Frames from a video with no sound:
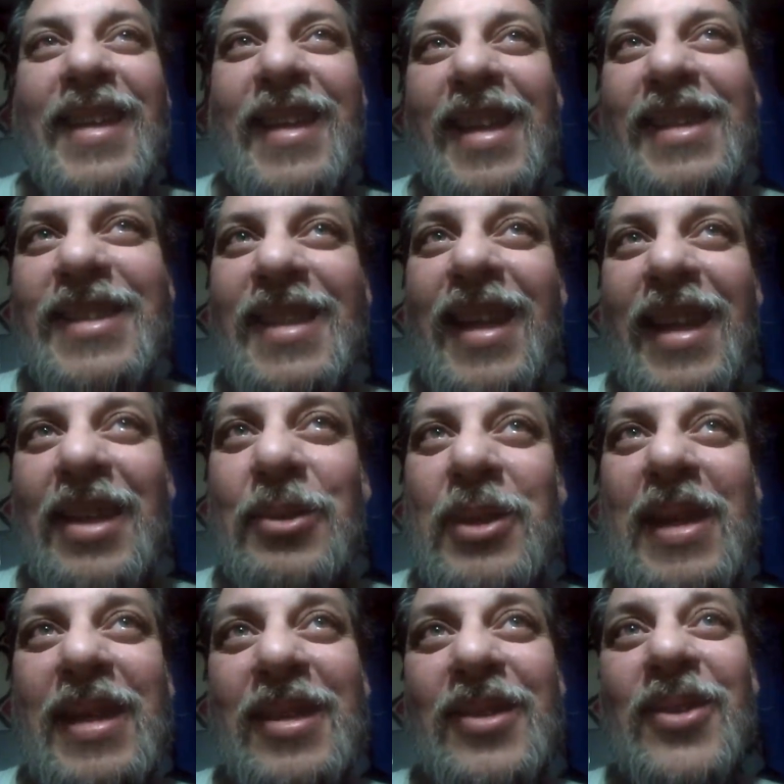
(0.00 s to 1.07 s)
Nacer
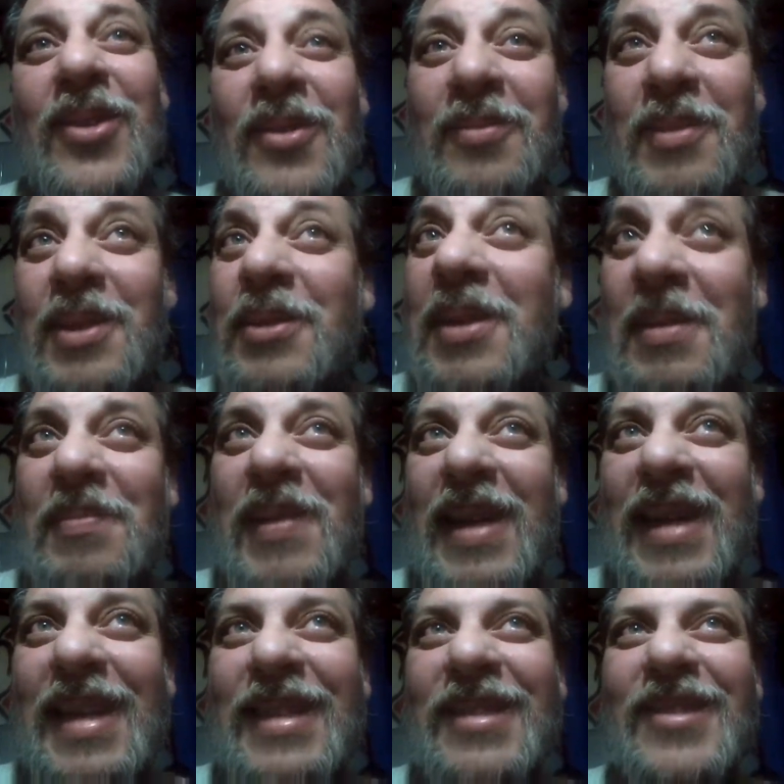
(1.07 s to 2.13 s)
debiendo, vivir
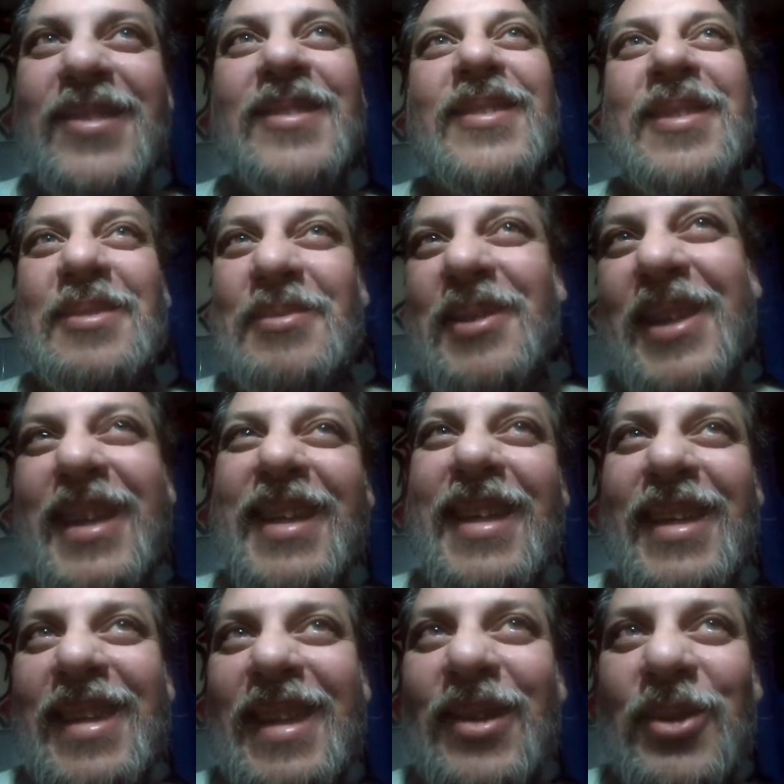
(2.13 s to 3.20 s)
pagando y morir
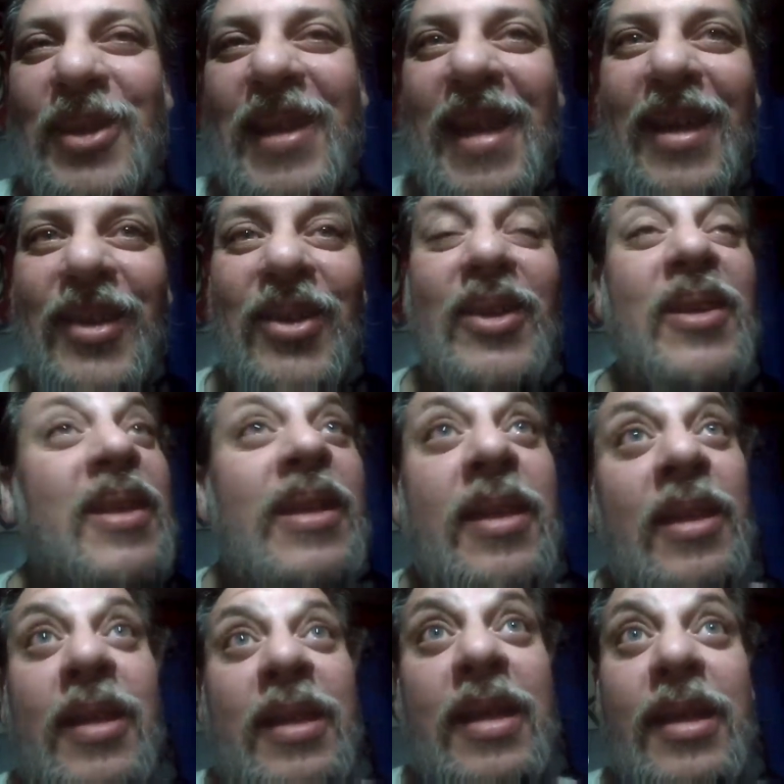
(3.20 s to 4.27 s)
endeudado
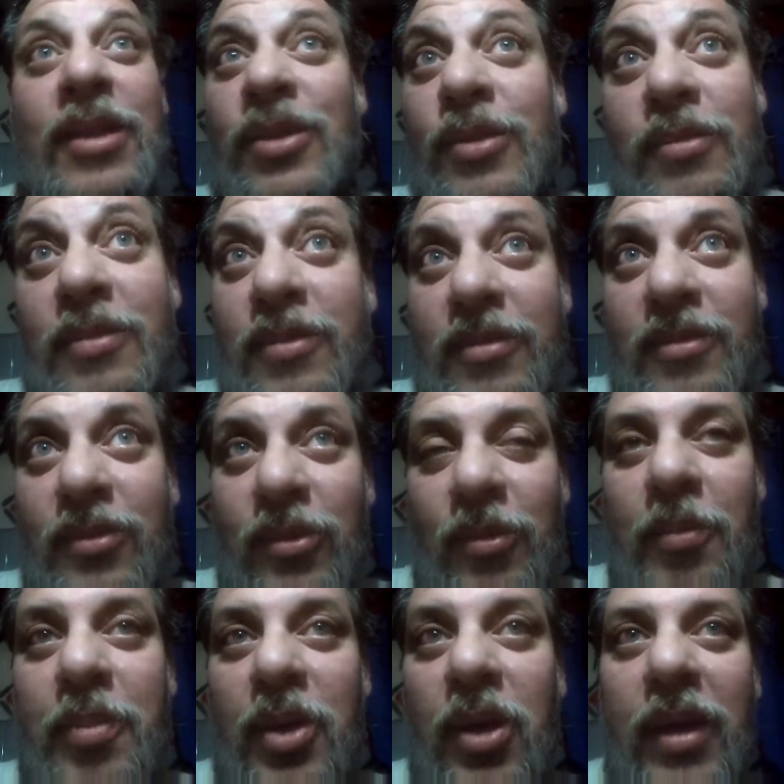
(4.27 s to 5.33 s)
es un,
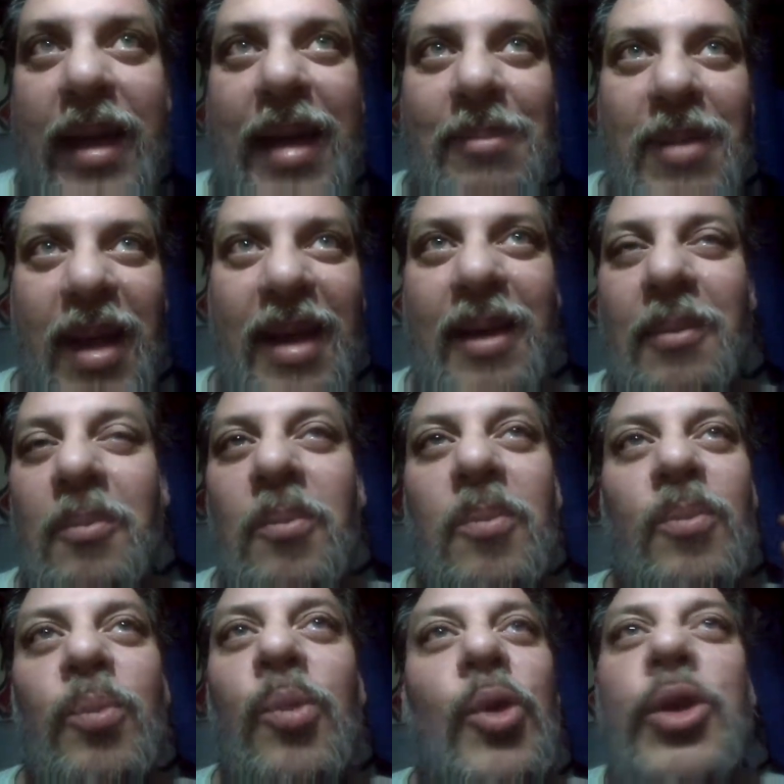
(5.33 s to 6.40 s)
un programa
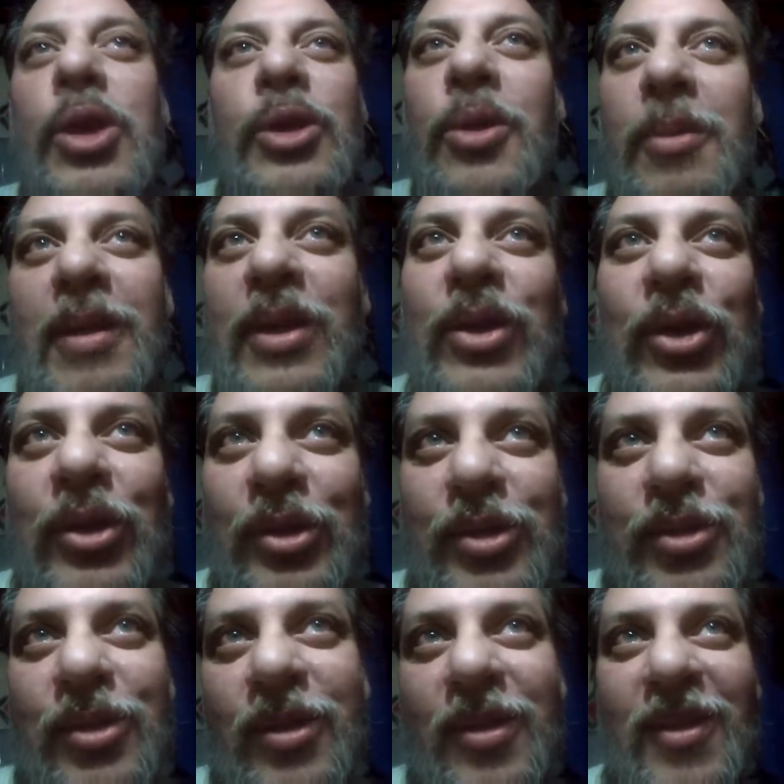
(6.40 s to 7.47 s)
muy
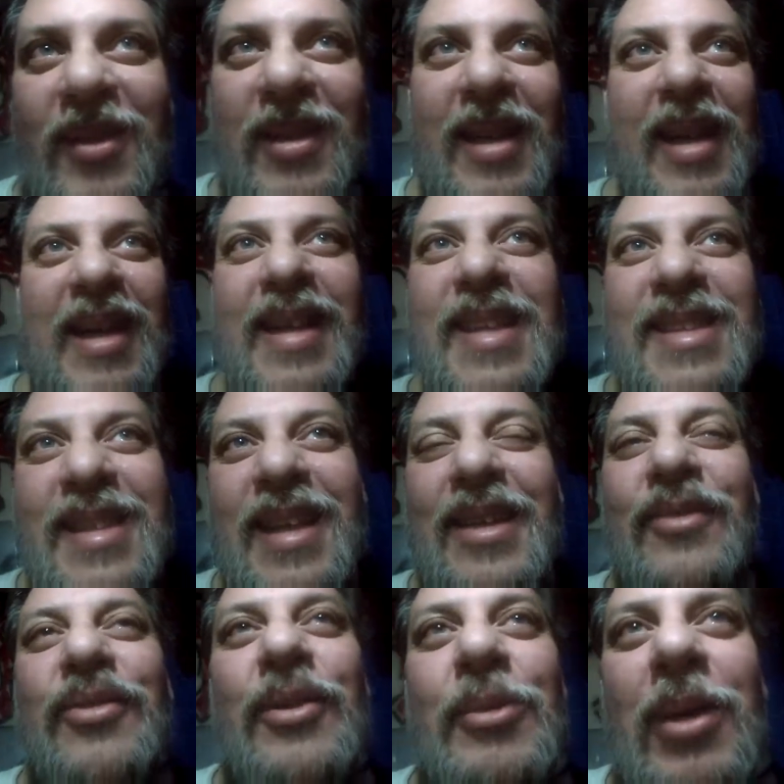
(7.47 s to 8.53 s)
novedoso. A Grecia le fue